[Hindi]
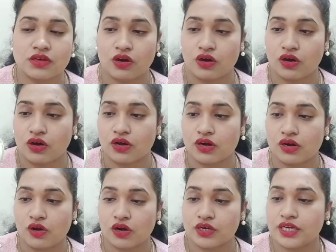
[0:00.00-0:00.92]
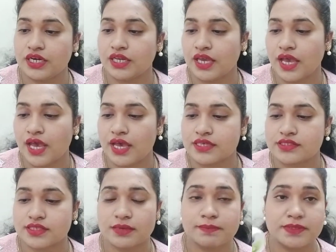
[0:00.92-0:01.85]
और क्वांटिटी है
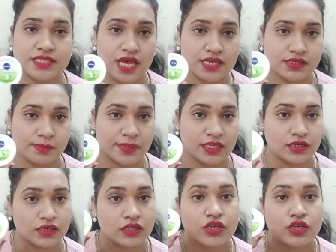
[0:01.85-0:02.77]
इसकी 50 एम की